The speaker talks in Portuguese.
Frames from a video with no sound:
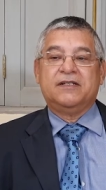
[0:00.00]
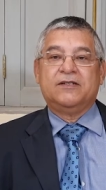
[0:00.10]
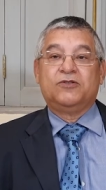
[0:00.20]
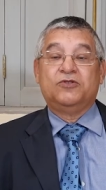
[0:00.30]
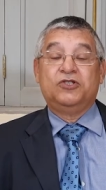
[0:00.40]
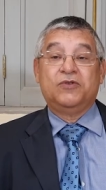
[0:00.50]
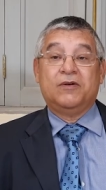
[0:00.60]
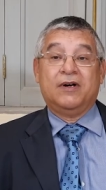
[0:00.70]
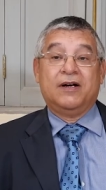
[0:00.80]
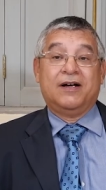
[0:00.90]

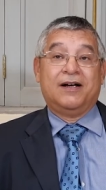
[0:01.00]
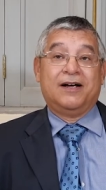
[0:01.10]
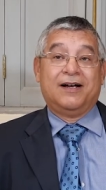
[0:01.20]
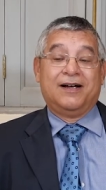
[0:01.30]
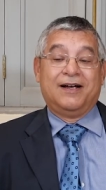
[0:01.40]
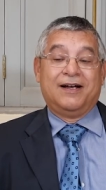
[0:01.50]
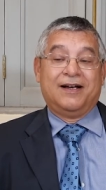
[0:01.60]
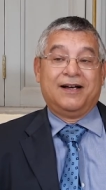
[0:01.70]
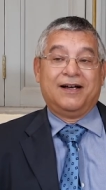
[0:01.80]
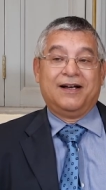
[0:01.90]
surgiu a, a,
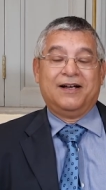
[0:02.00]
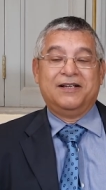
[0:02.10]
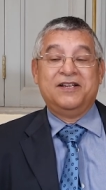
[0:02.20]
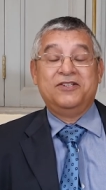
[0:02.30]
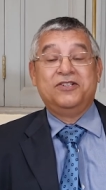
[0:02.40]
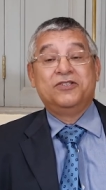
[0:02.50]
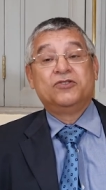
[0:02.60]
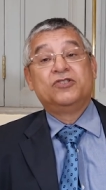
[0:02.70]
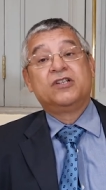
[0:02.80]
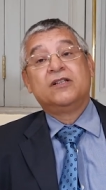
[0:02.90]
a,
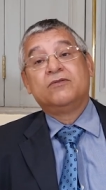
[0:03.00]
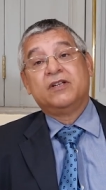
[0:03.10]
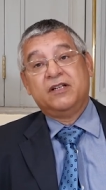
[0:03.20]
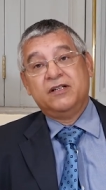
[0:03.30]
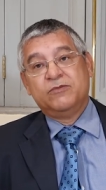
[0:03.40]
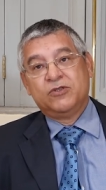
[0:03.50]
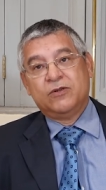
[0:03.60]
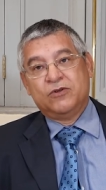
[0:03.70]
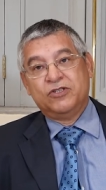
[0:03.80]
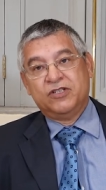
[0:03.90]
indícios de que não teríamos
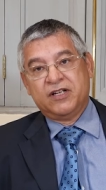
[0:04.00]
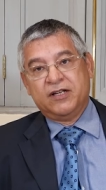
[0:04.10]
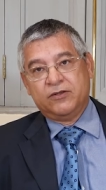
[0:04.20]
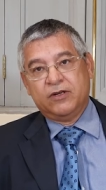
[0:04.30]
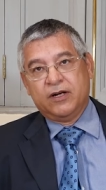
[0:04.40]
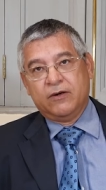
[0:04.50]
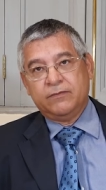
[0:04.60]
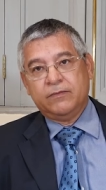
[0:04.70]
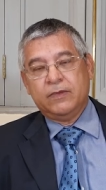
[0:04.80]
o rodízio eleitoral,